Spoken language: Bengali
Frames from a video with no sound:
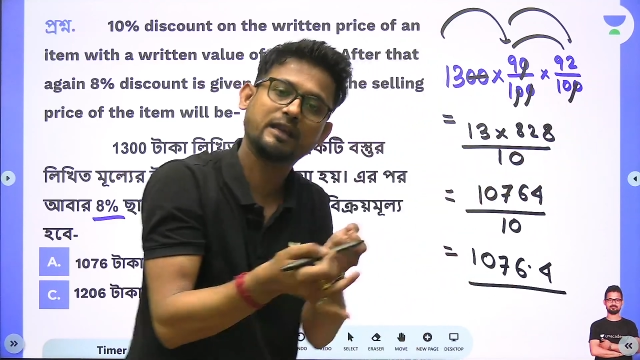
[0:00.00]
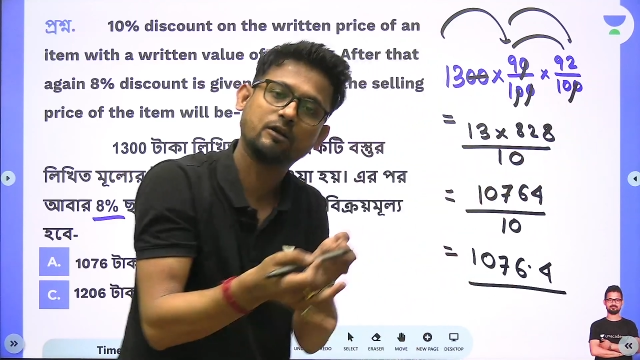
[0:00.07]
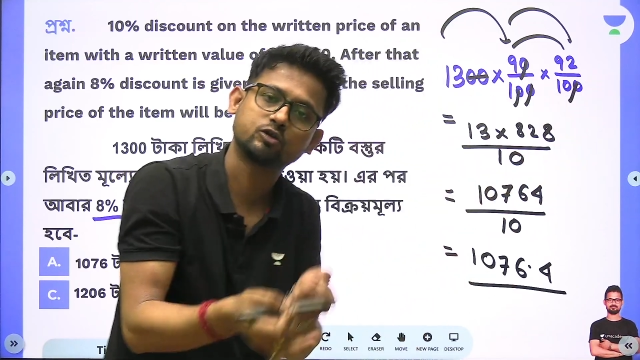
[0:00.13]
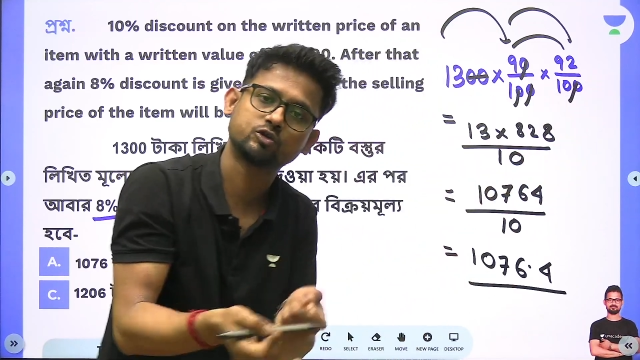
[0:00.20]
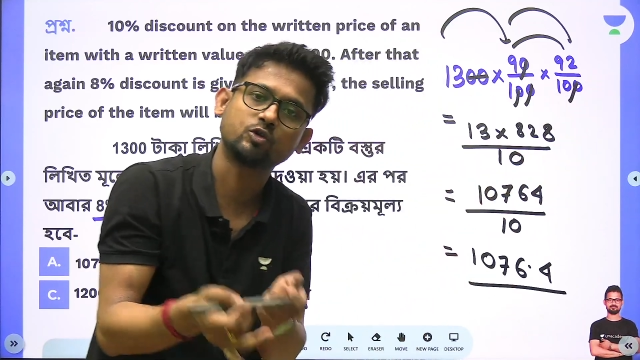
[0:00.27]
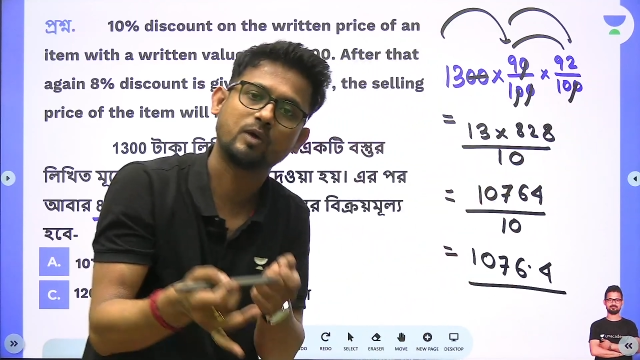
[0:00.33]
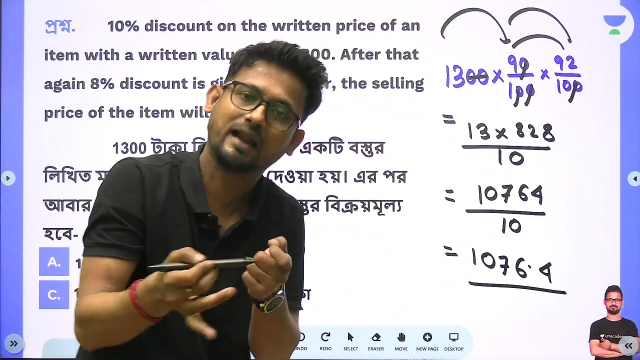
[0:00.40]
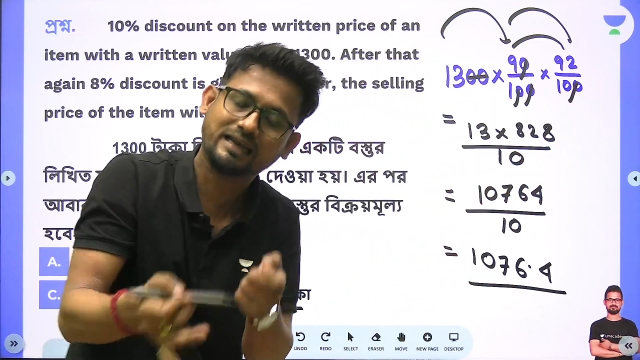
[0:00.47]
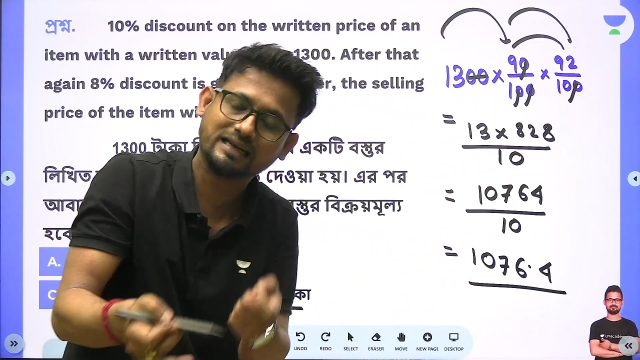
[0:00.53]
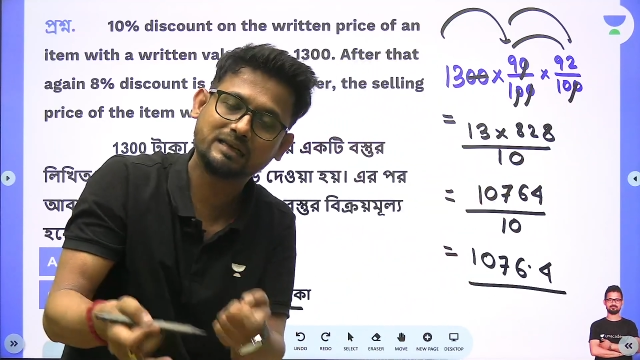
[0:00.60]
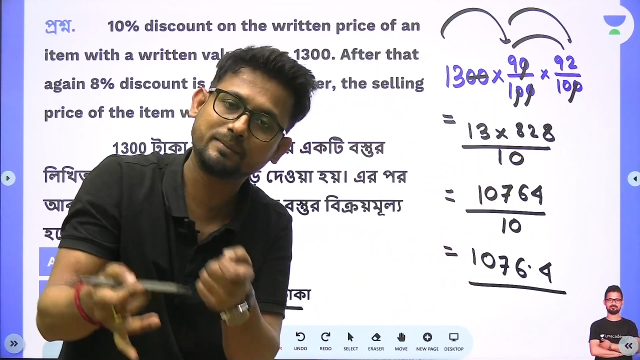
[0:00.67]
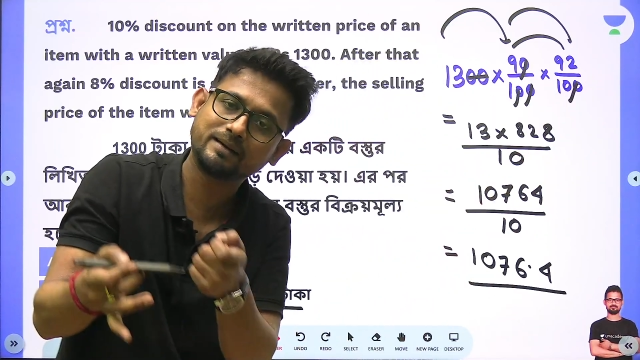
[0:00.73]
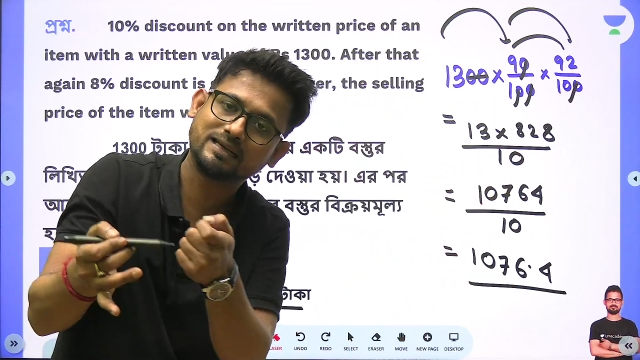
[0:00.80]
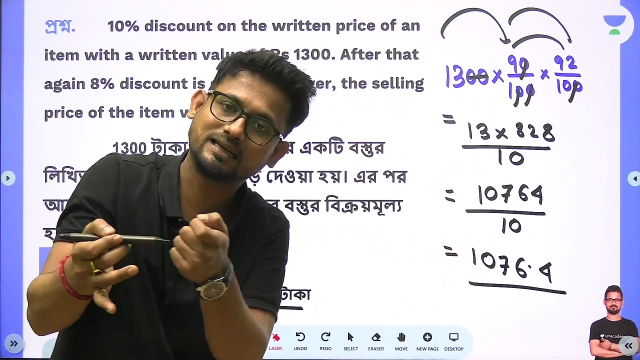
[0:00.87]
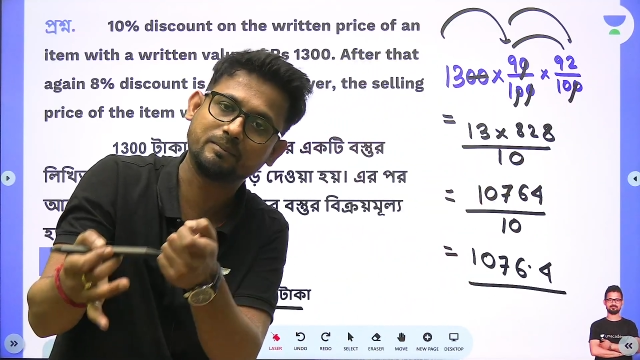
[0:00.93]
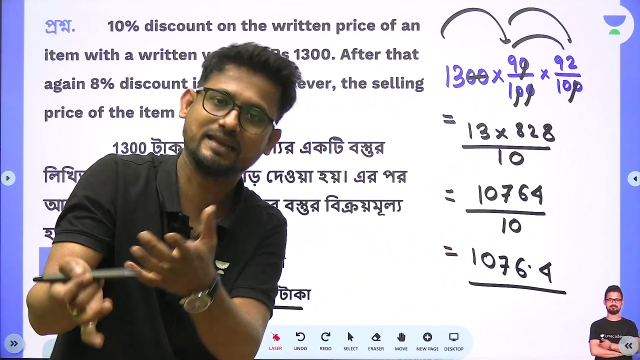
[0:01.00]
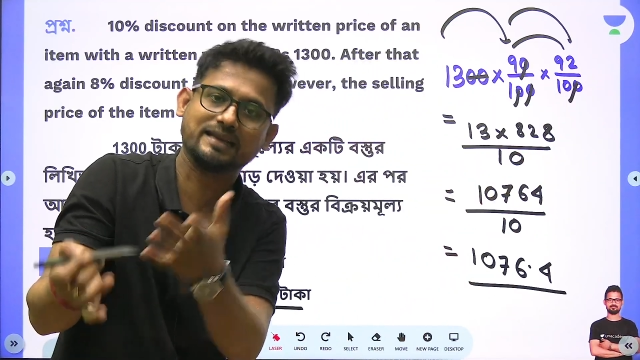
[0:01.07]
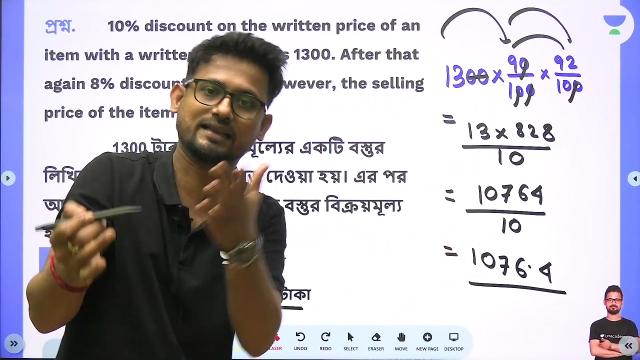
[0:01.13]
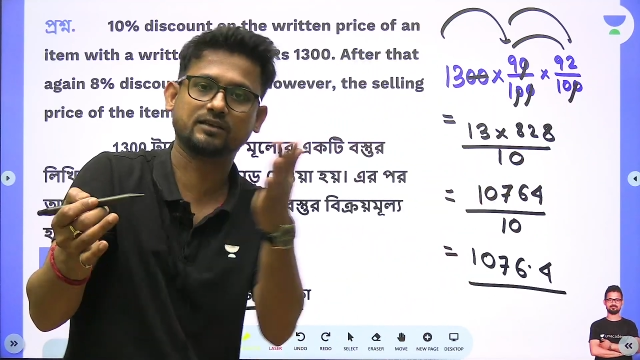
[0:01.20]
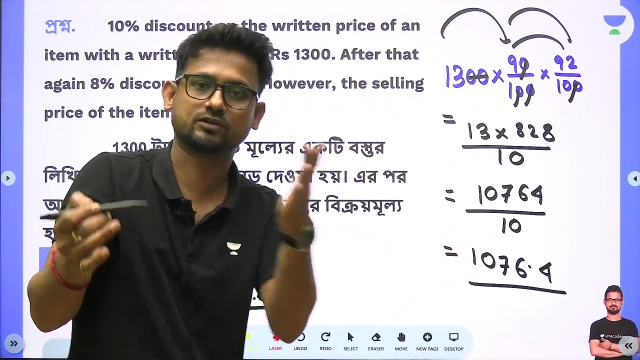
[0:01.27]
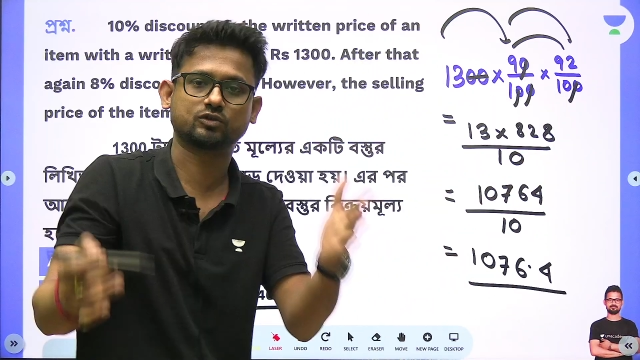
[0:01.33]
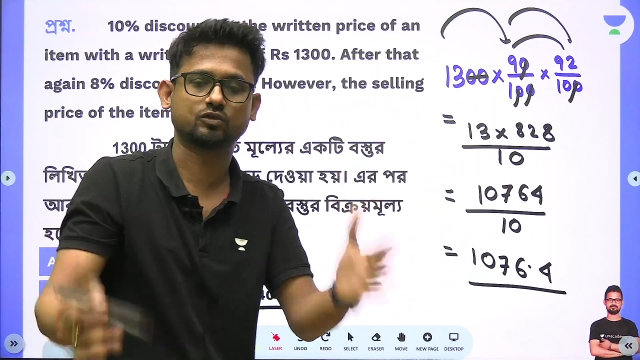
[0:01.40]
তেরোশো আলটিমেটলি
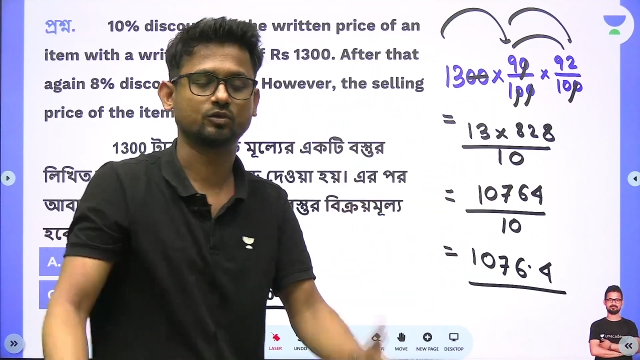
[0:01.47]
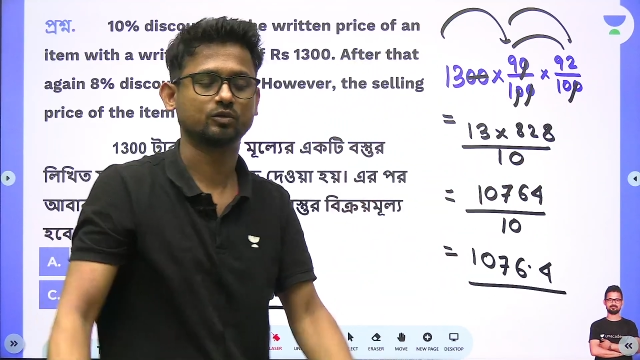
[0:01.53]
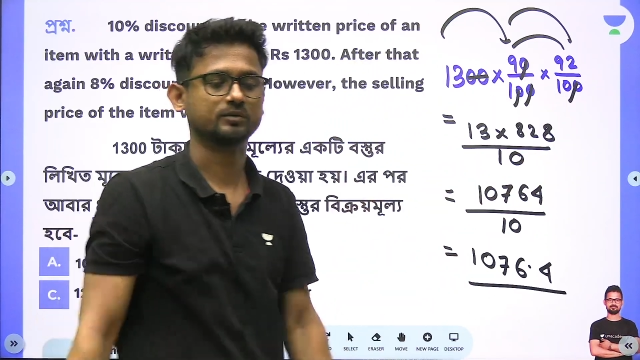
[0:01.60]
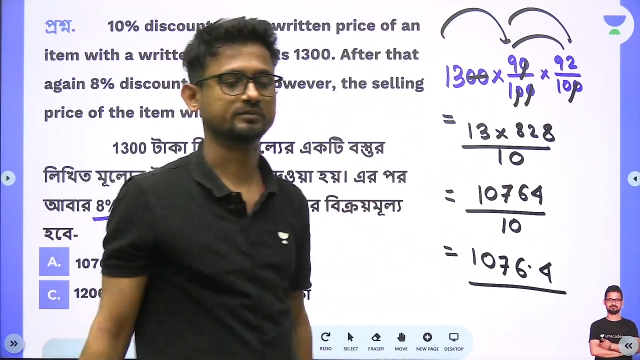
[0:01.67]
বেরিয়ে আসতো